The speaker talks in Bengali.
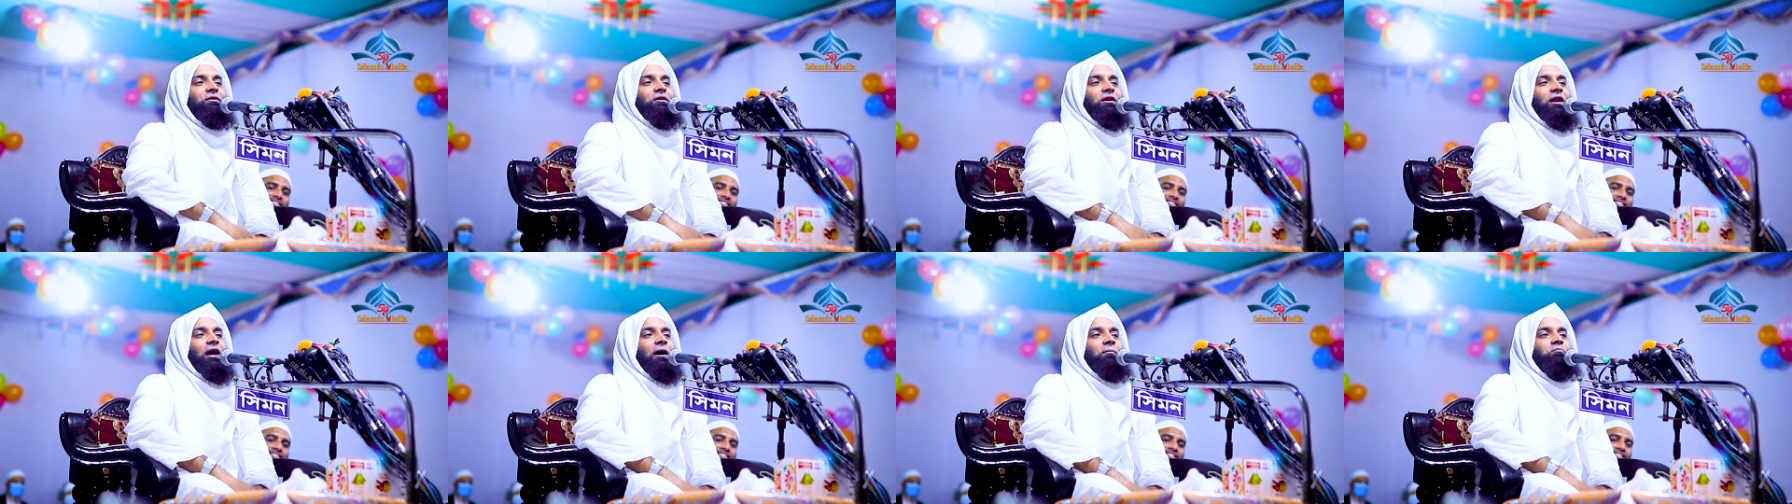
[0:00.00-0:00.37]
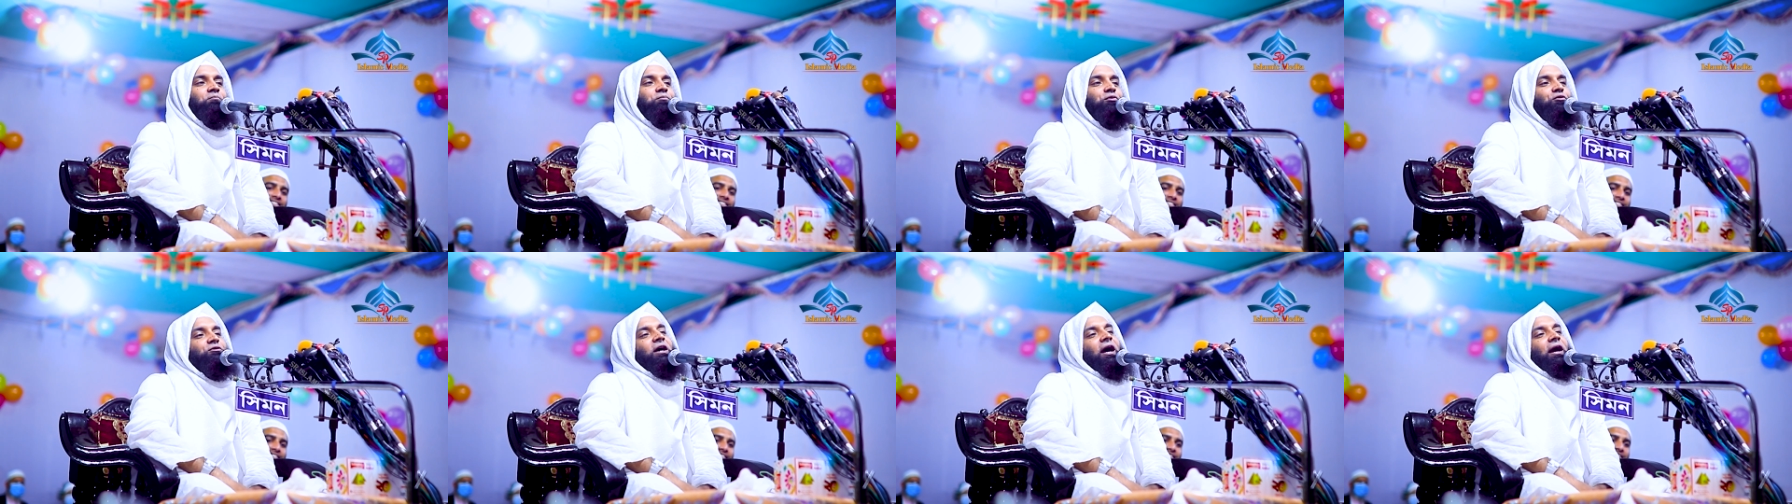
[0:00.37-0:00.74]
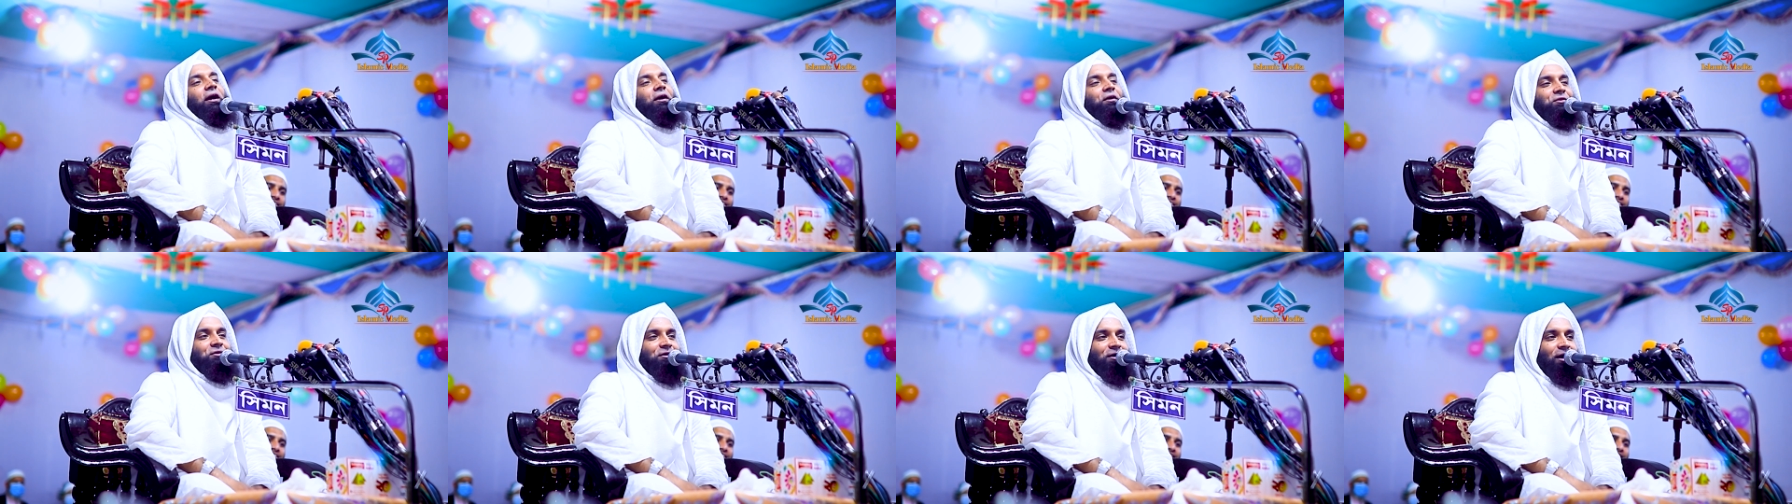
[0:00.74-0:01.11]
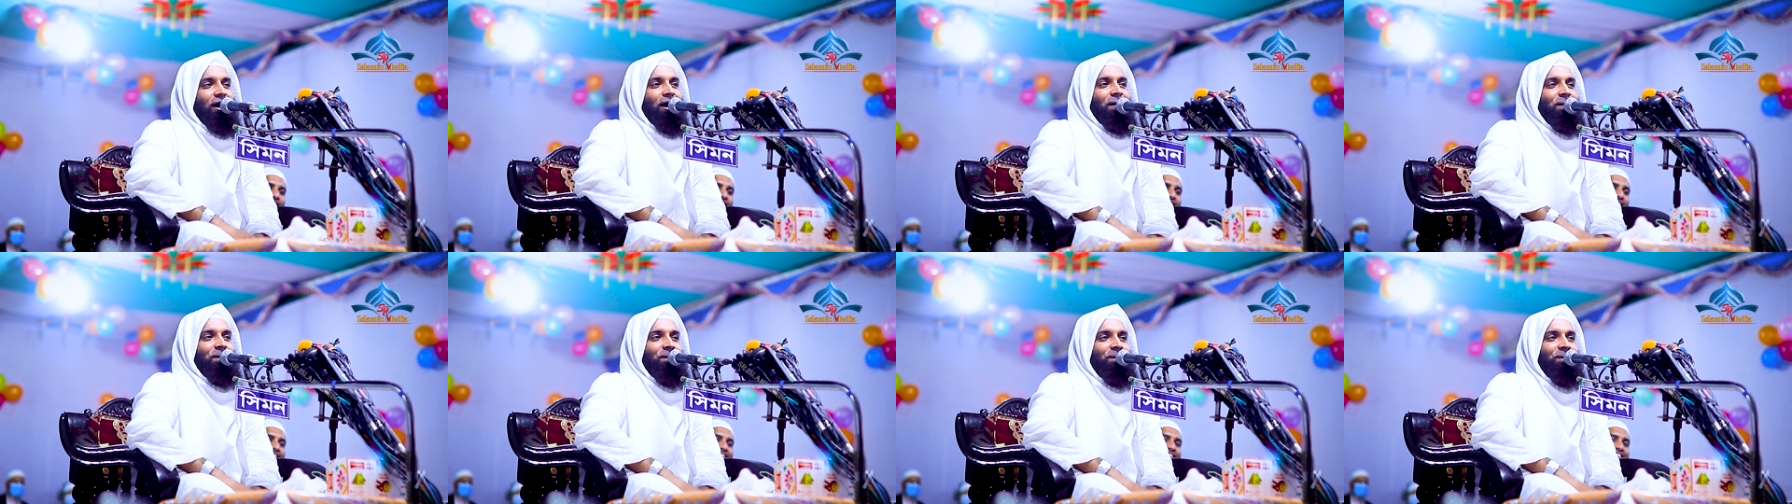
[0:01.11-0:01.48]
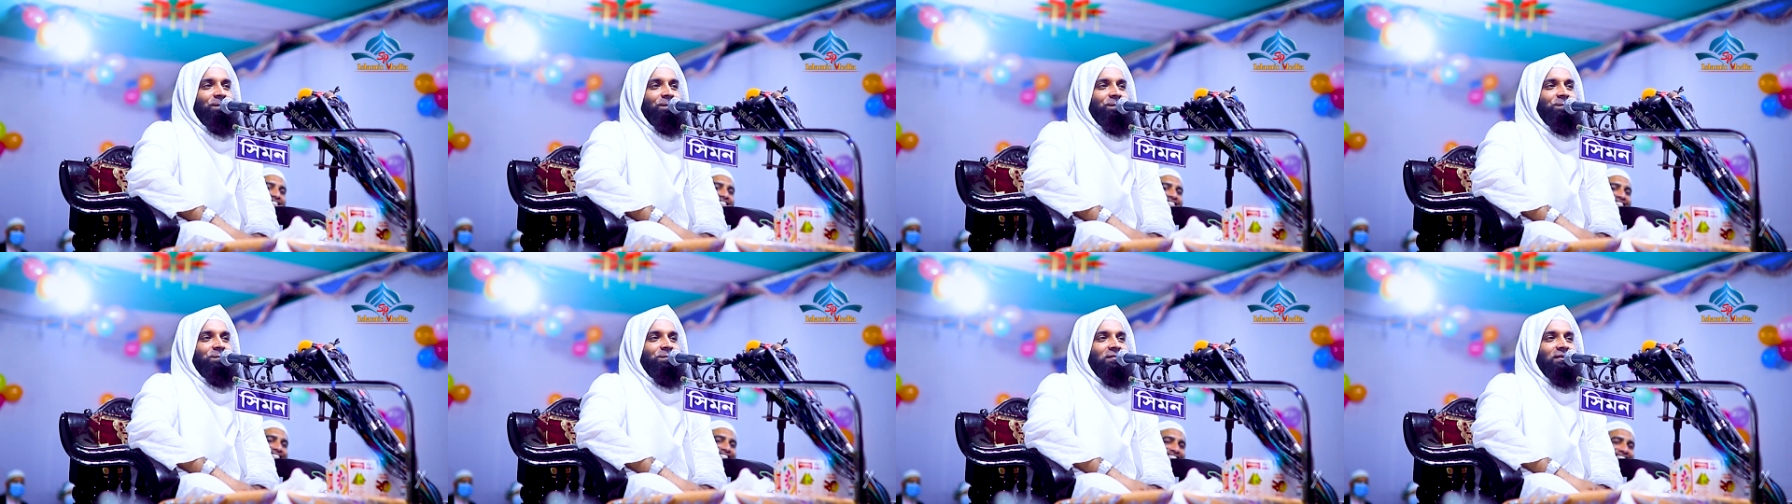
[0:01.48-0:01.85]
আইছিলাম পুতায় গেছি গা
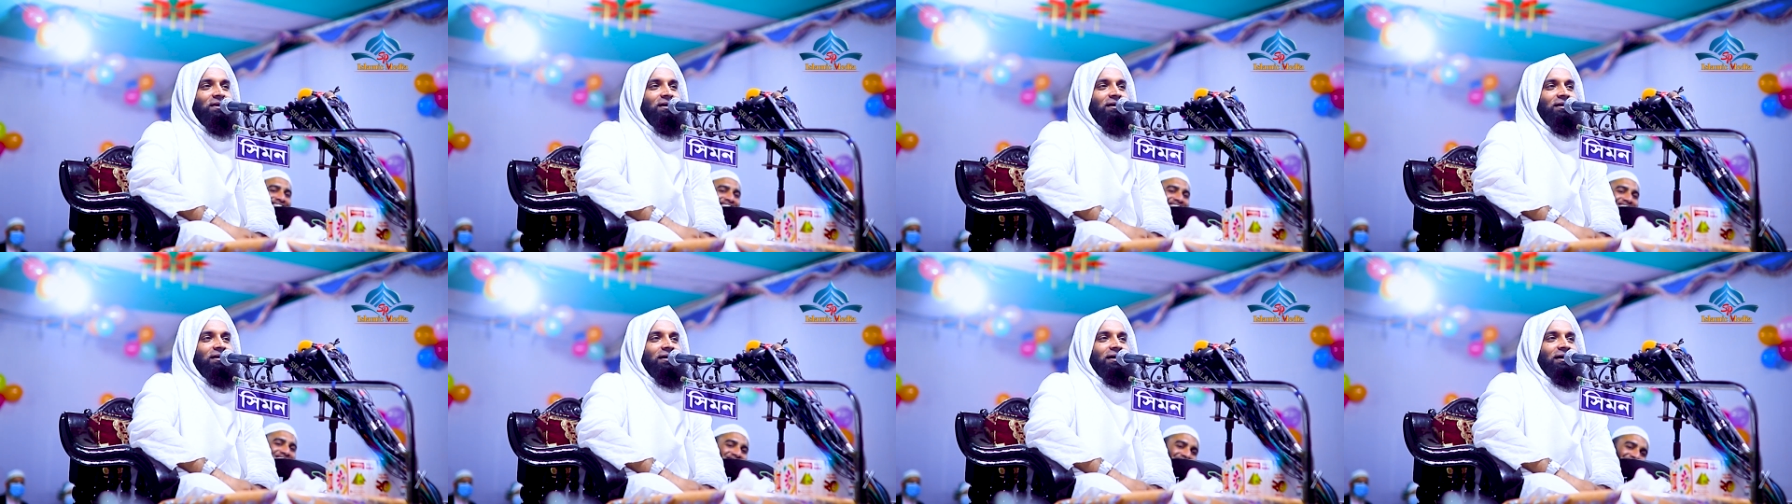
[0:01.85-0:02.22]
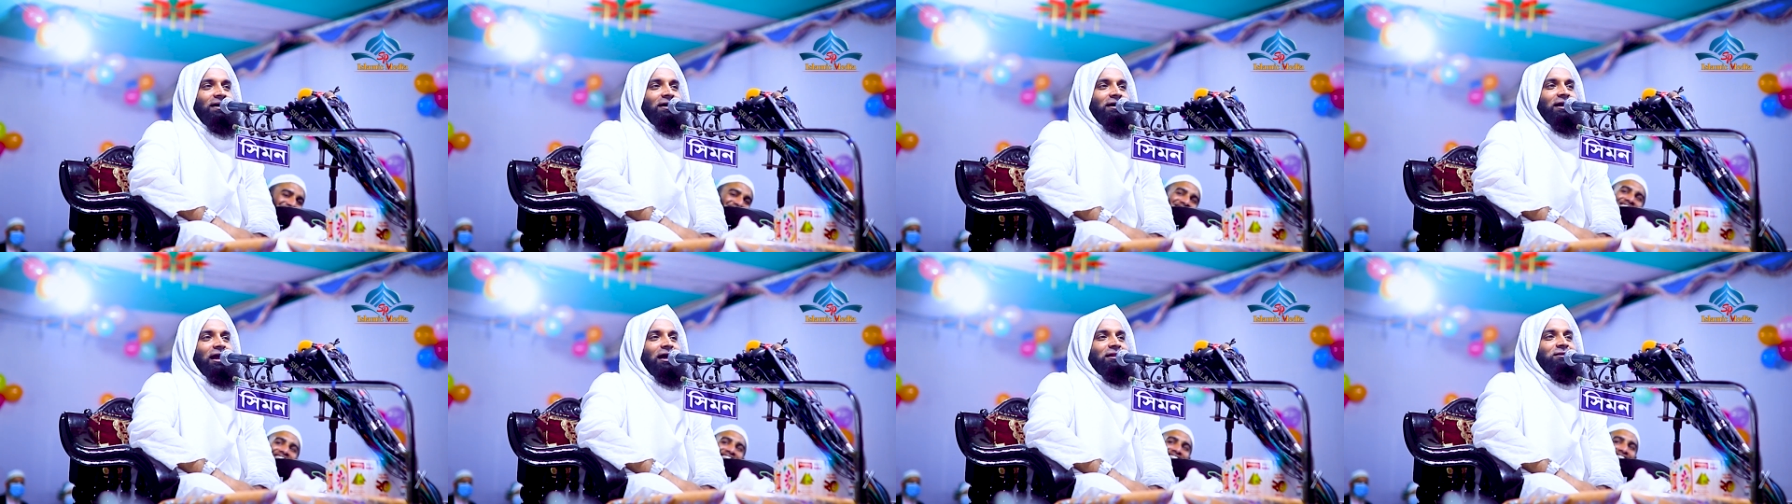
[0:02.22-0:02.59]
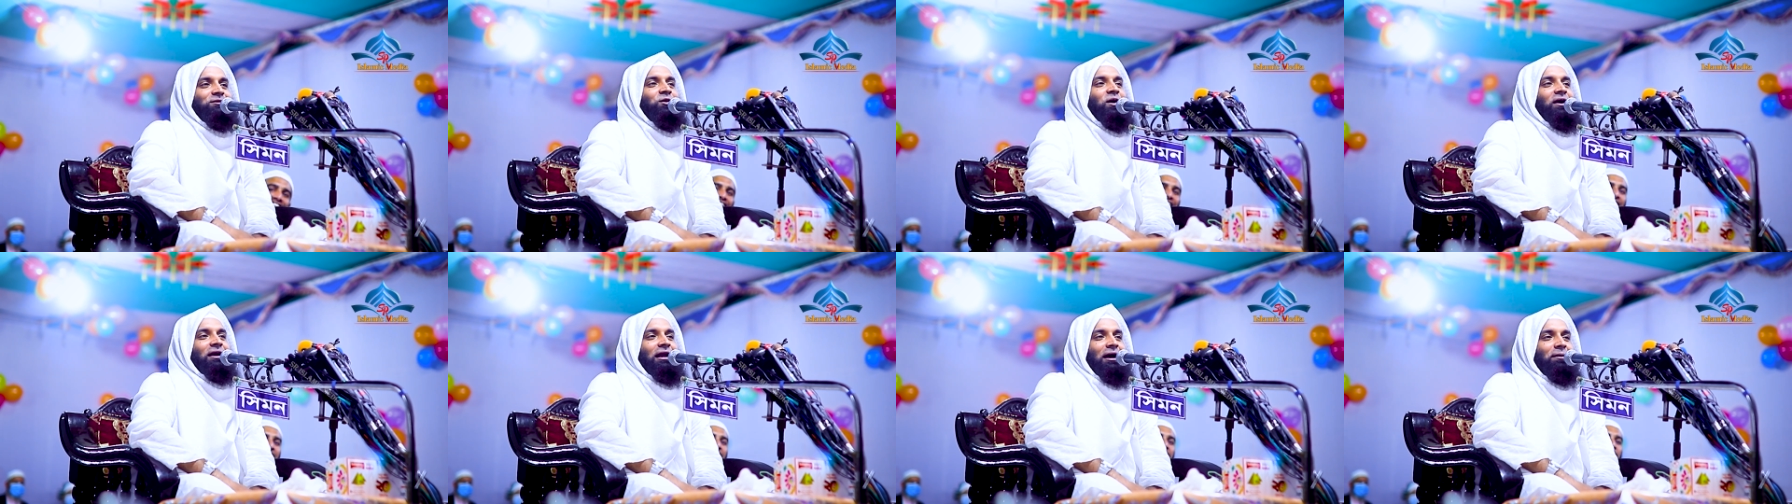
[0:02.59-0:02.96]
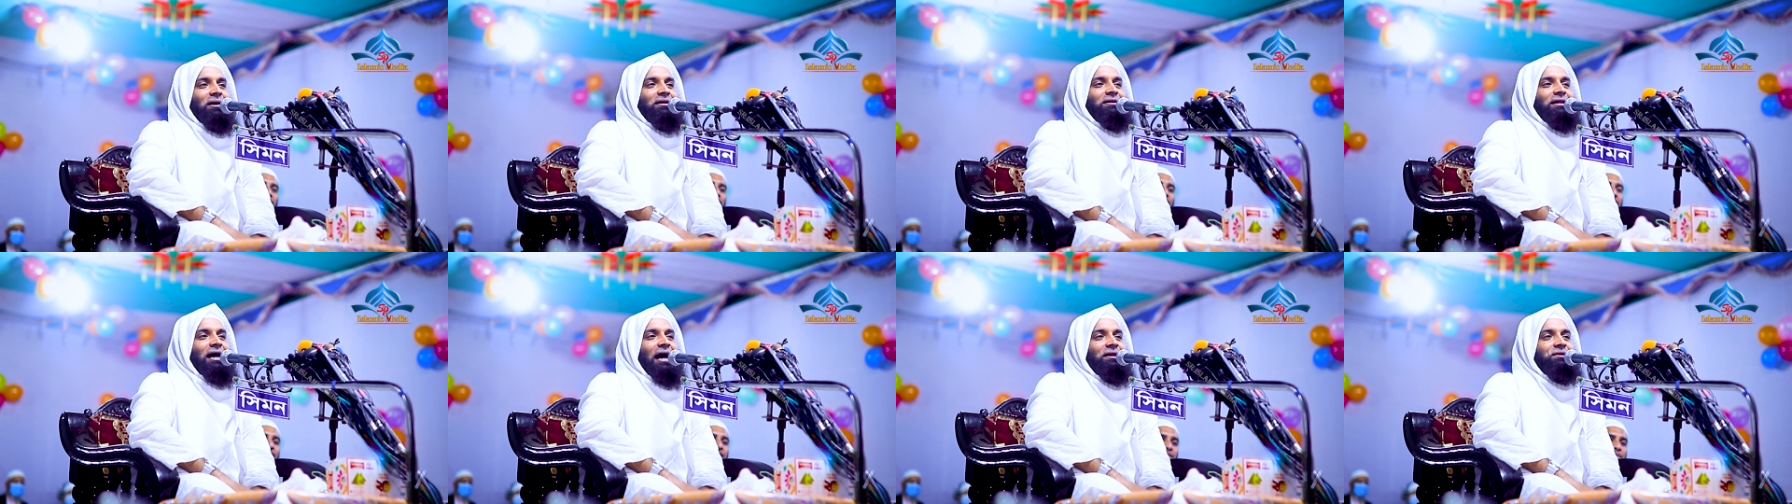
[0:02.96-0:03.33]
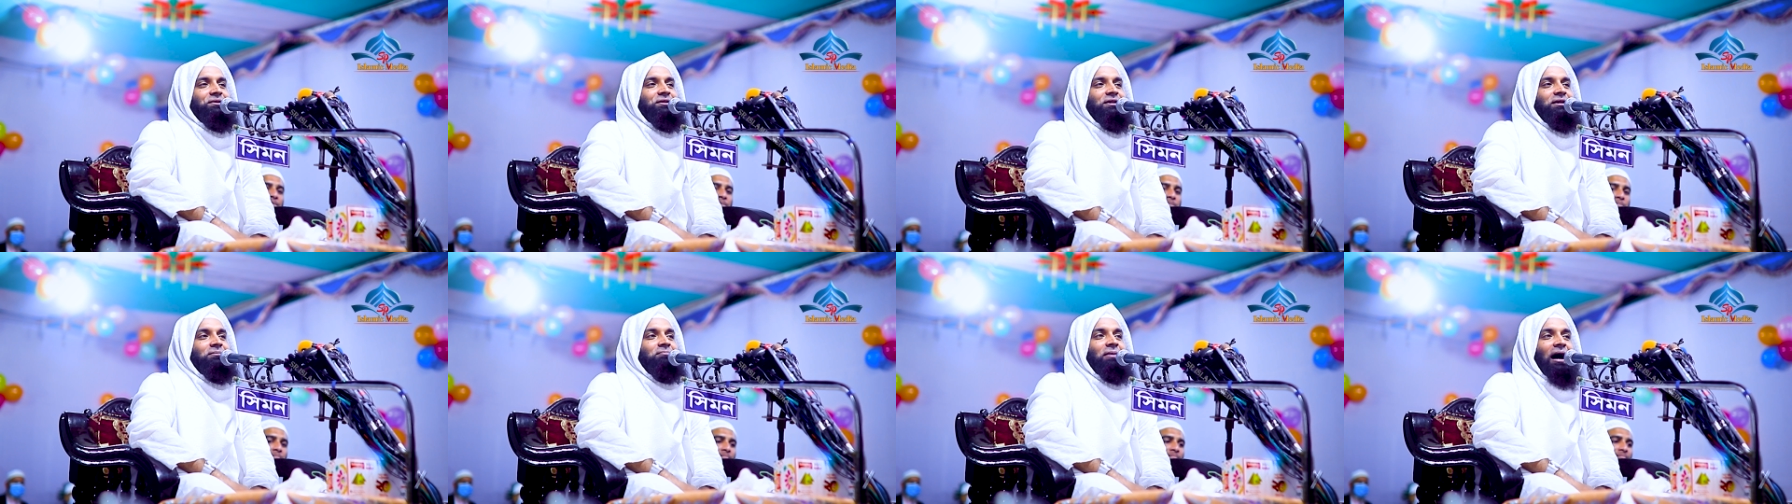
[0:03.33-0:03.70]
রাত নয়টা বাজে
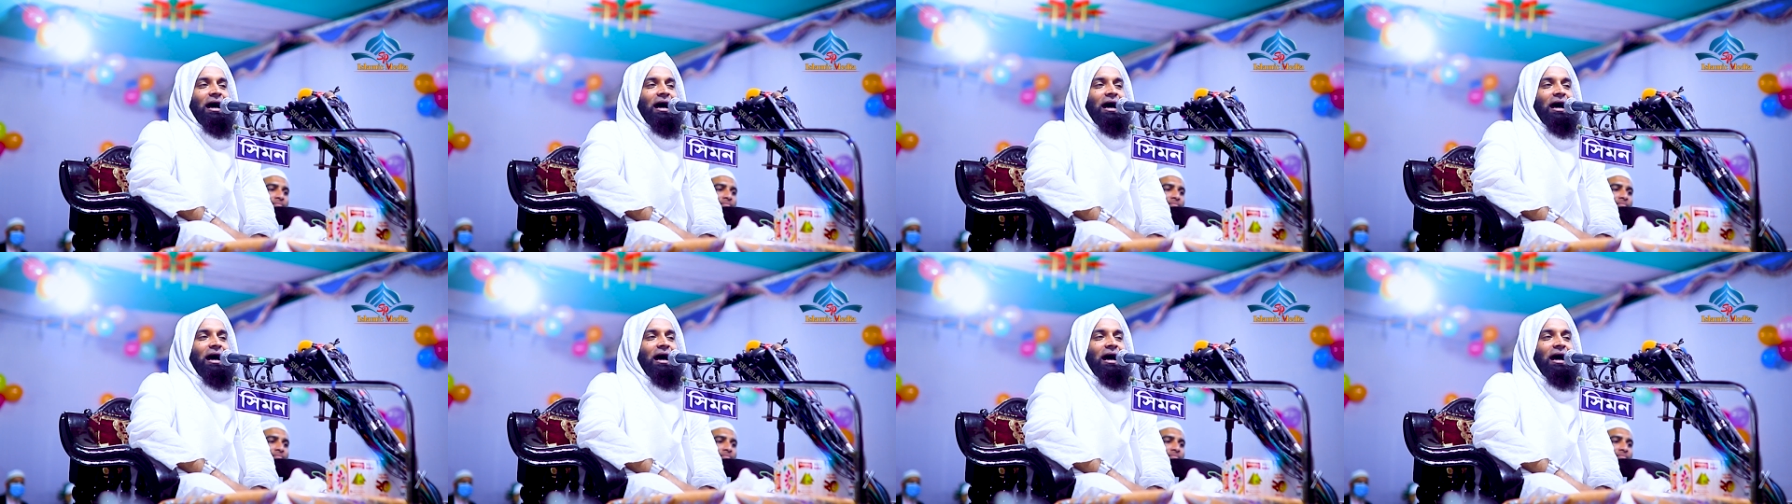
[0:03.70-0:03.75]
আইছি